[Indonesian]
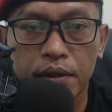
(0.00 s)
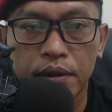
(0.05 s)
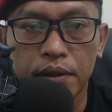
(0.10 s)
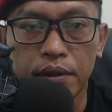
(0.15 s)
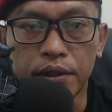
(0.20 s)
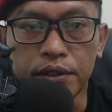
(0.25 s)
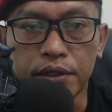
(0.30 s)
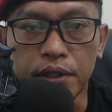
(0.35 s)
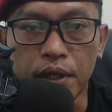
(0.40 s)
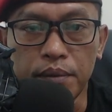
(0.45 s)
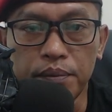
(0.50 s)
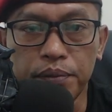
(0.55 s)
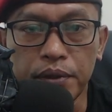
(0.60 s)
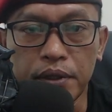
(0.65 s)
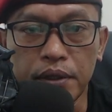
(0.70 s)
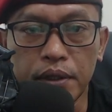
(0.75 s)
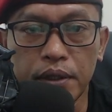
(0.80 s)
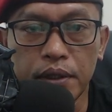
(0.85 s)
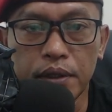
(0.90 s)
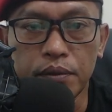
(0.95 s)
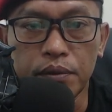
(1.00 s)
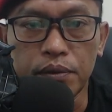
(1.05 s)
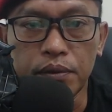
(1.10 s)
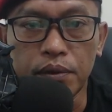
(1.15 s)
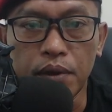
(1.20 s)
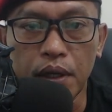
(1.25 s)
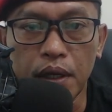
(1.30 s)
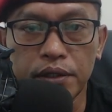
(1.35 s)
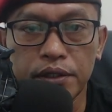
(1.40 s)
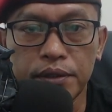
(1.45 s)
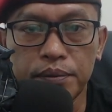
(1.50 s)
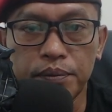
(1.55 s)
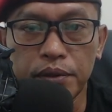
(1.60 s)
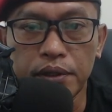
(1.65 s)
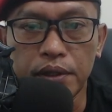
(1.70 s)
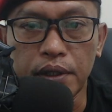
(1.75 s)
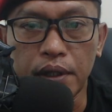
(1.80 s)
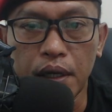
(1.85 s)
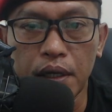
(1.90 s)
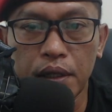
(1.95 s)
Di samping itu, aksi
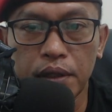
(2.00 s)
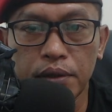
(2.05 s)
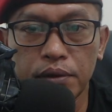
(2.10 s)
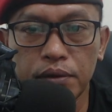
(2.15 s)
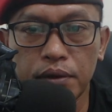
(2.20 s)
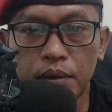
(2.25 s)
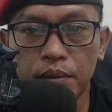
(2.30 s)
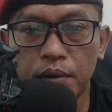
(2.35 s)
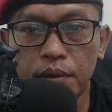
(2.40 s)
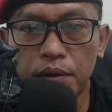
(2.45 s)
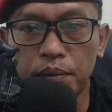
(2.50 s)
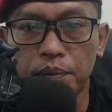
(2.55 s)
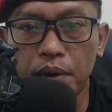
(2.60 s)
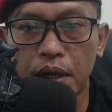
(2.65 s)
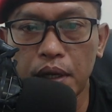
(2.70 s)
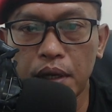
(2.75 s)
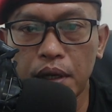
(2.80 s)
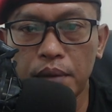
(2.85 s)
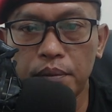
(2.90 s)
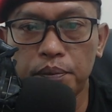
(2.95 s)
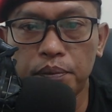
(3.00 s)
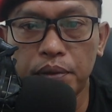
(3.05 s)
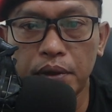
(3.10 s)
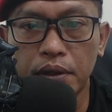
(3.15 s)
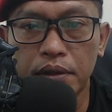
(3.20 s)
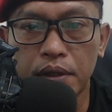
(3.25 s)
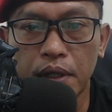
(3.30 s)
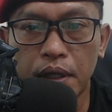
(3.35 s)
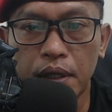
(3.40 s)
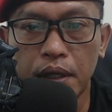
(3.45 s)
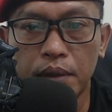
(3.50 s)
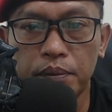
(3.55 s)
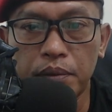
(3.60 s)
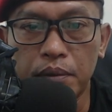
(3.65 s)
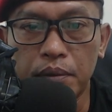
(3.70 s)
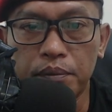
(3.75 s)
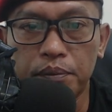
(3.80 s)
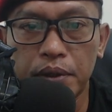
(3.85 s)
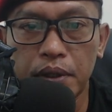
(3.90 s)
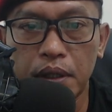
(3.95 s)
penyerangan juga merupakan perintah dari
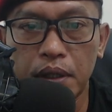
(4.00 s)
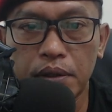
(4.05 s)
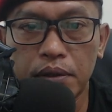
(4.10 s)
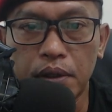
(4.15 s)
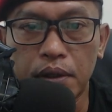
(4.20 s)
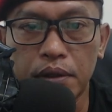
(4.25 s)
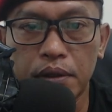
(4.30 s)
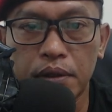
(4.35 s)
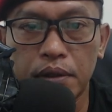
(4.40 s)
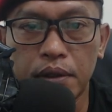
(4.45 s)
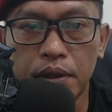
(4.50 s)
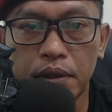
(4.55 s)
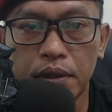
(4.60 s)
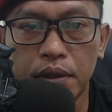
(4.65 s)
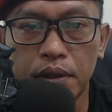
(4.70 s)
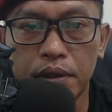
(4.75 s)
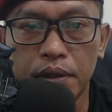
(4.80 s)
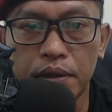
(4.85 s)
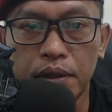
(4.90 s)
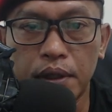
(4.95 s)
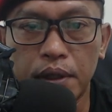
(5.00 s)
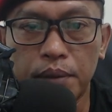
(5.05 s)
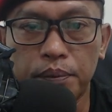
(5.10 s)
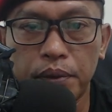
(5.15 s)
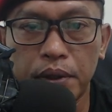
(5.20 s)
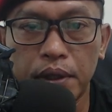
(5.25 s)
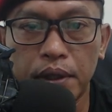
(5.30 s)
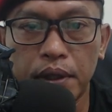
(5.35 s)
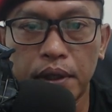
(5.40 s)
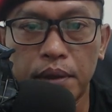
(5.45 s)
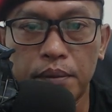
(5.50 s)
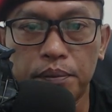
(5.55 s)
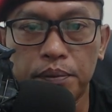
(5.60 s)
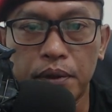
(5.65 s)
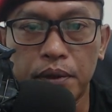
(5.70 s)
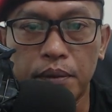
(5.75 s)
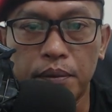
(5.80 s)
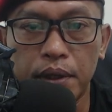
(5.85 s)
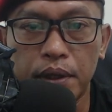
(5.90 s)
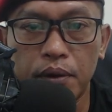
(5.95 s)
pimpinan tertinggi
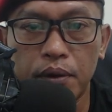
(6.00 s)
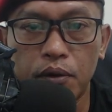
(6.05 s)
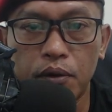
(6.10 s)
TPMPB